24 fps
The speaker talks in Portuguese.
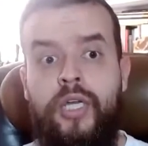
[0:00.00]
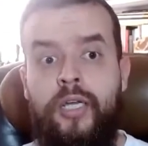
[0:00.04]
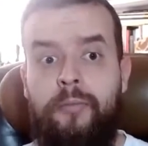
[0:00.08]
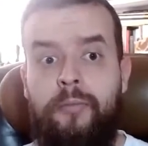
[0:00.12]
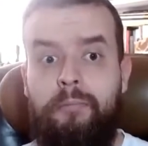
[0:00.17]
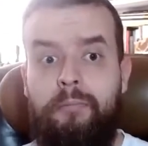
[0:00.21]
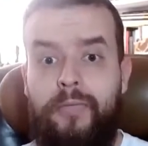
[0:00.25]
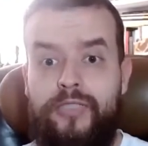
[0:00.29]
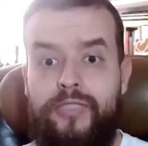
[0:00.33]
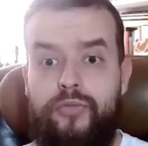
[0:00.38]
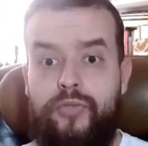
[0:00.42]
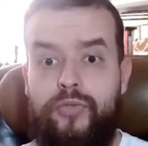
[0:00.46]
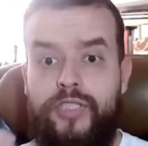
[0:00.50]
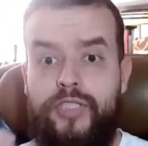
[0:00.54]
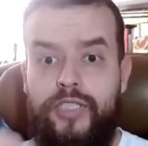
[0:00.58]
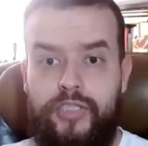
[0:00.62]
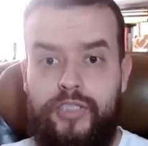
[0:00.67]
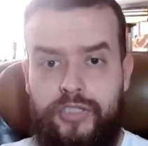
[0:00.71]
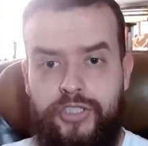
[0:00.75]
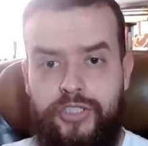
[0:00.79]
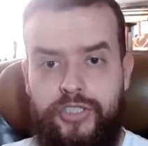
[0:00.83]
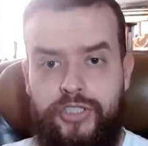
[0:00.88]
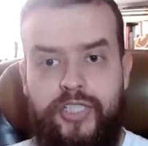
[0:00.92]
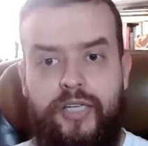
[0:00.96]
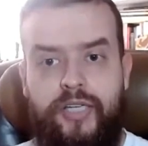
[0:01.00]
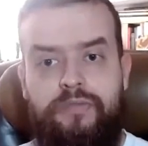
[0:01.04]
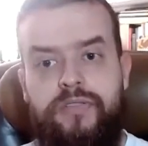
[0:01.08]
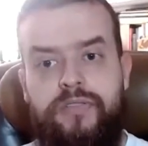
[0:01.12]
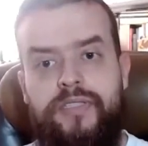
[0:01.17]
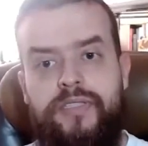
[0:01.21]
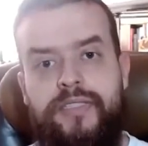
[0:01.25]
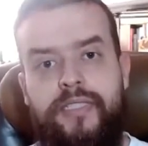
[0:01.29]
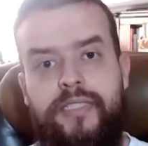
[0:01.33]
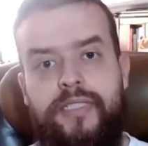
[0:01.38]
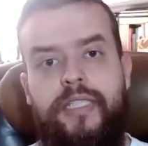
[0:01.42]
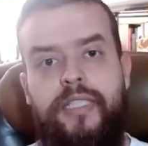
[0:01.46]
mas o que a gente quer
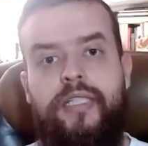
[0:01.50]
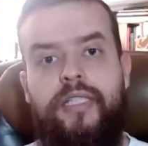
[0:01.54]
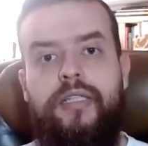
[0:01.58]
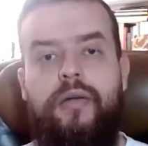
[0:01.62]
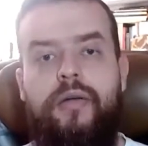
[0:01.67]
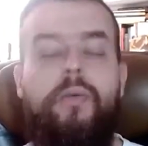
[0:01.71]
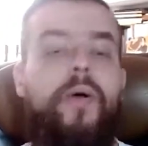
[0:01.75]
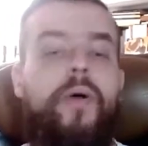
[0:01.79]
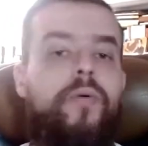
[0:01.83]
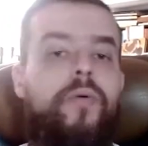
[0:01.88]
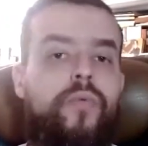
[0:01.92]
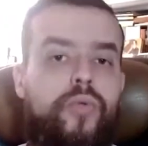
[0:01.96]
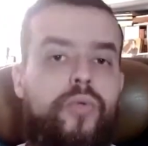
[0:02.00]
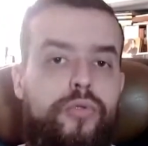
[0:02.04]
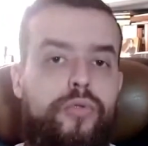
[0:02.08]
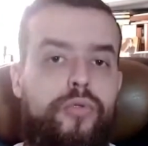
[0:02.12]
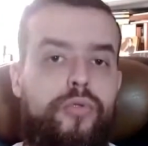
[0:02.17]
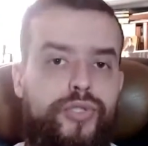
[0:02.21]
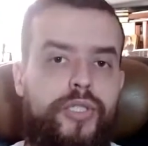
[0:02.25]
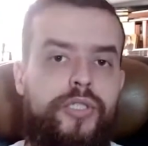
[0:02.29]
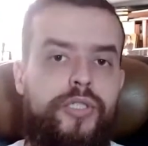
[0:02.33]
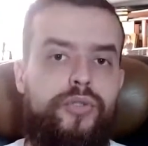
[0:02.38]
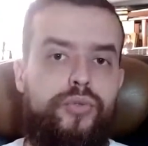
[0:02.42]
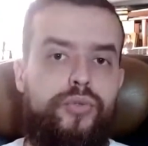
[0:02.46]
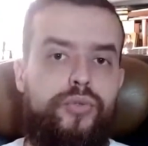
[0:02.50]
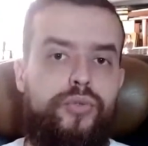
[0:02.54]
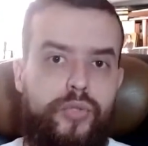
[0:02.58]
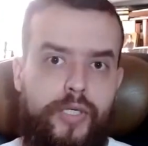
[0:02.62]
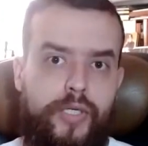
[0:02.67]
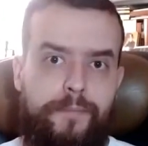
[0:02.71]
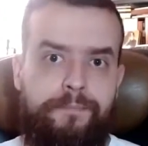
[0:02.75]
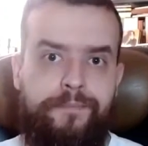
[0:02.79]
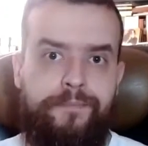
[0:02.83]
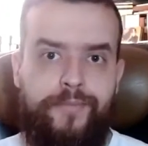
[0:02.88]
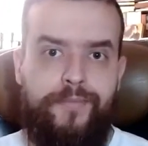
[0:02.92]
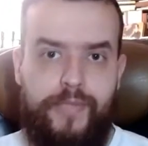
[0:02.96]
fazer aqui não é um clube de
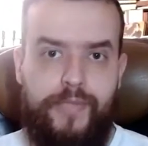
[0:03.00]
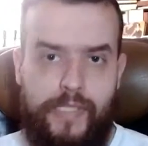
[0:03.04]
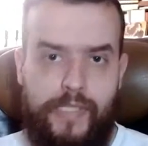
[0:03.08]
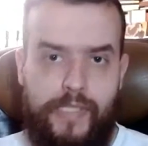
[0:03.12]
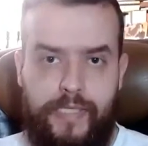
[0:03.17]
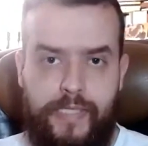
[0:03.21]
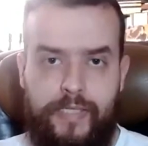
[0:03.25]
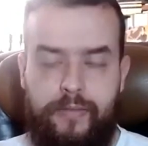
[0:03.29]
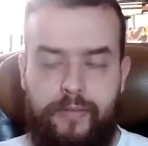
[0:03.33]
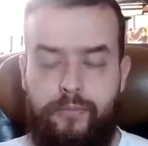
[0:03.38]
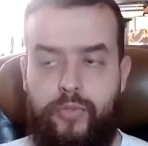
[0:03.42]
leitura tá?